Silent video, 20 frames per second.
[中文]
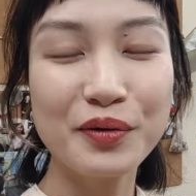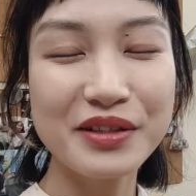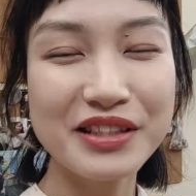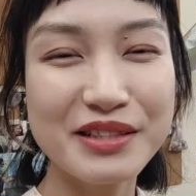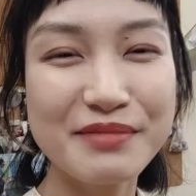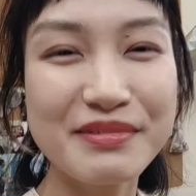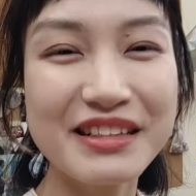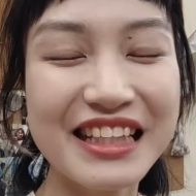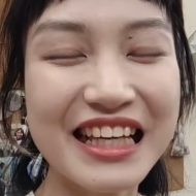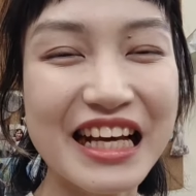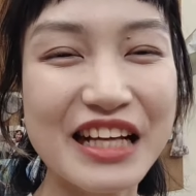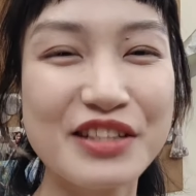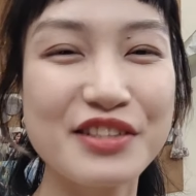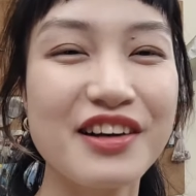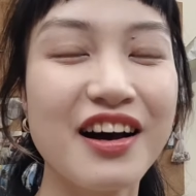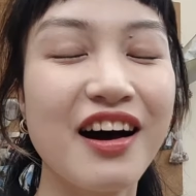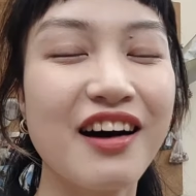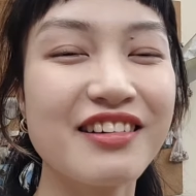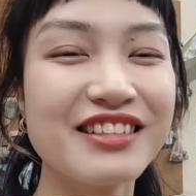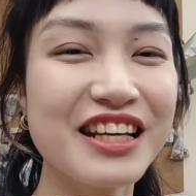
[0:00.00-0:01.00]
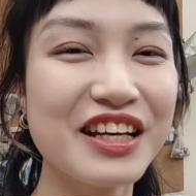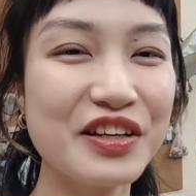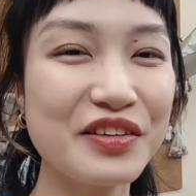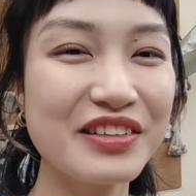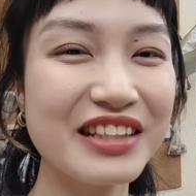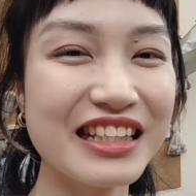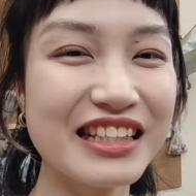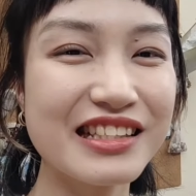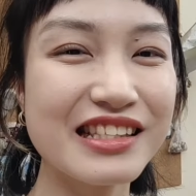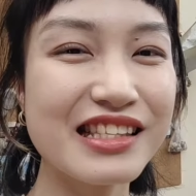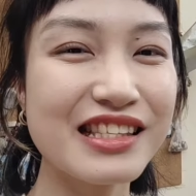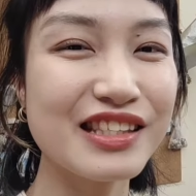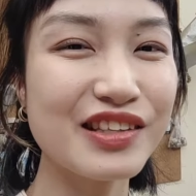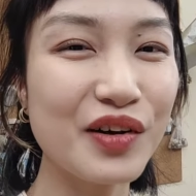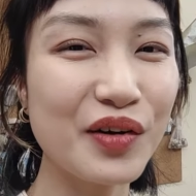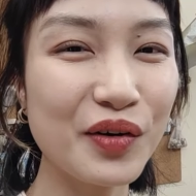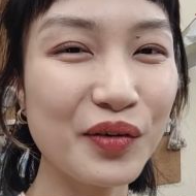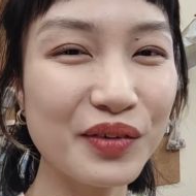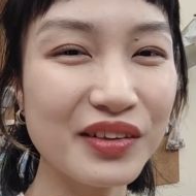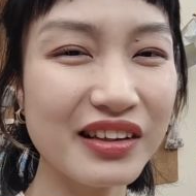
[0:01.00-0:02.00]
我怎么感觉好像有点
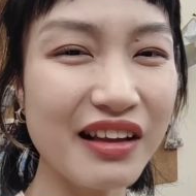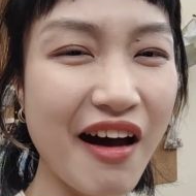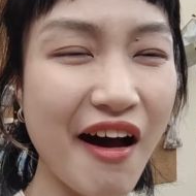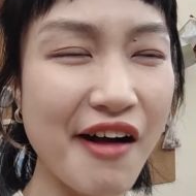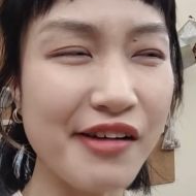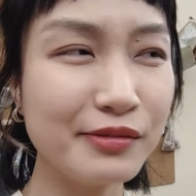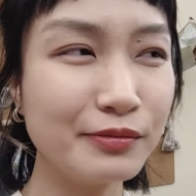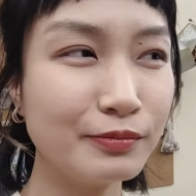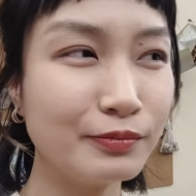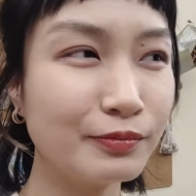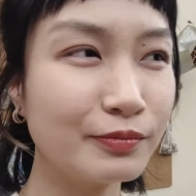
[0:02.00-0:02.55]
馊了？